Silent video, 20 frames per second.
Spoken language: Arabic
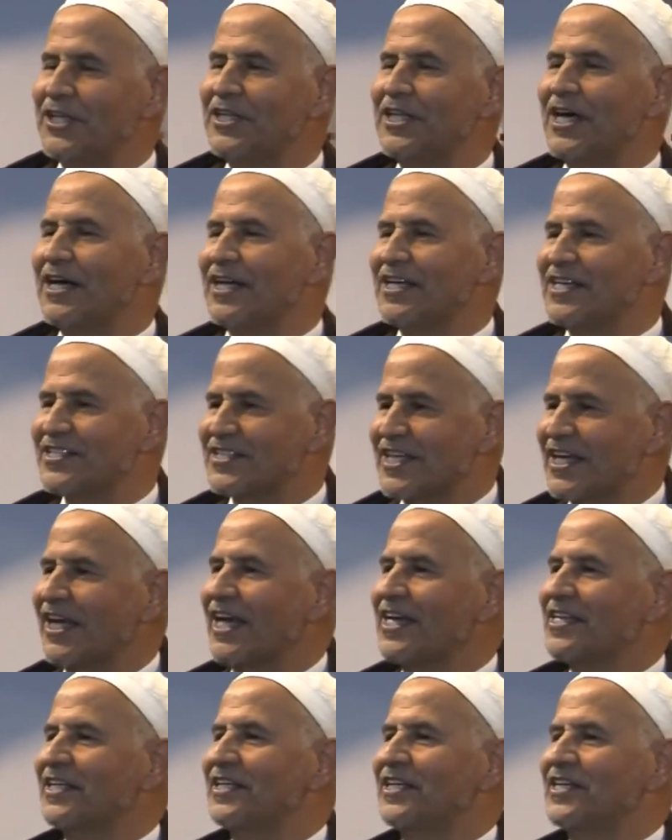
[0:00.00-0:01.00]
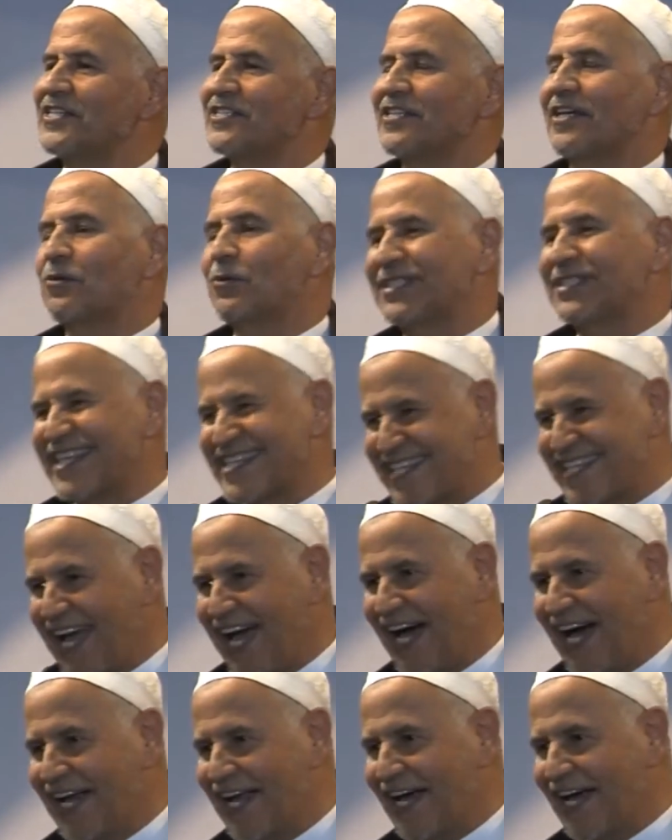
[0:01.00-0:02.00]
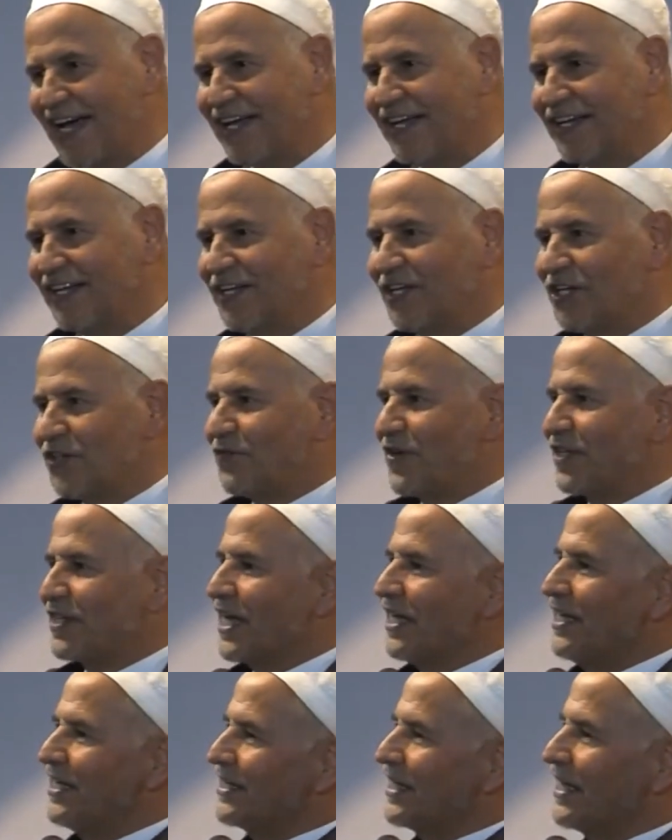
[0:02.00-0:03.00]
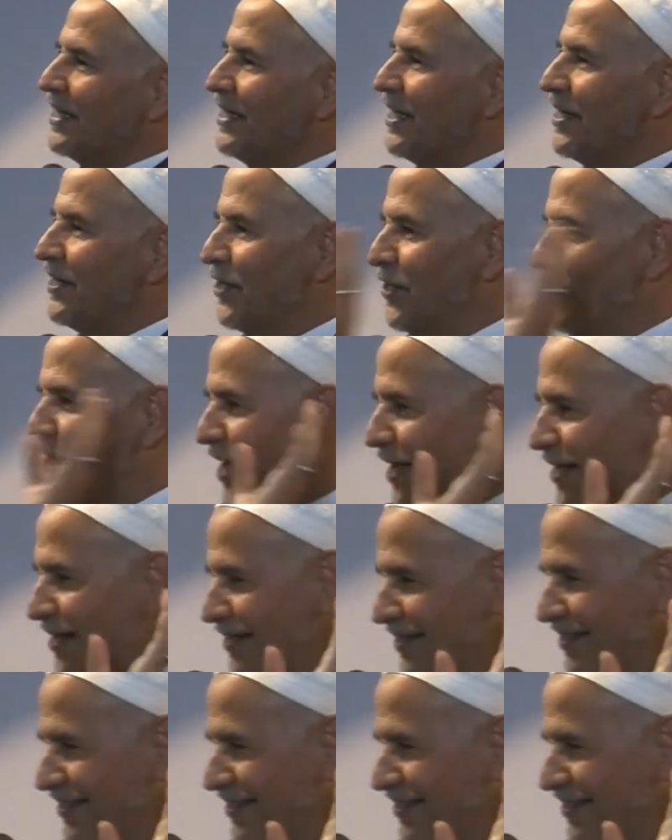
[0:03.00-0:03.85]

إذا استيقظ الإنسان وتسحر فذلك هي النية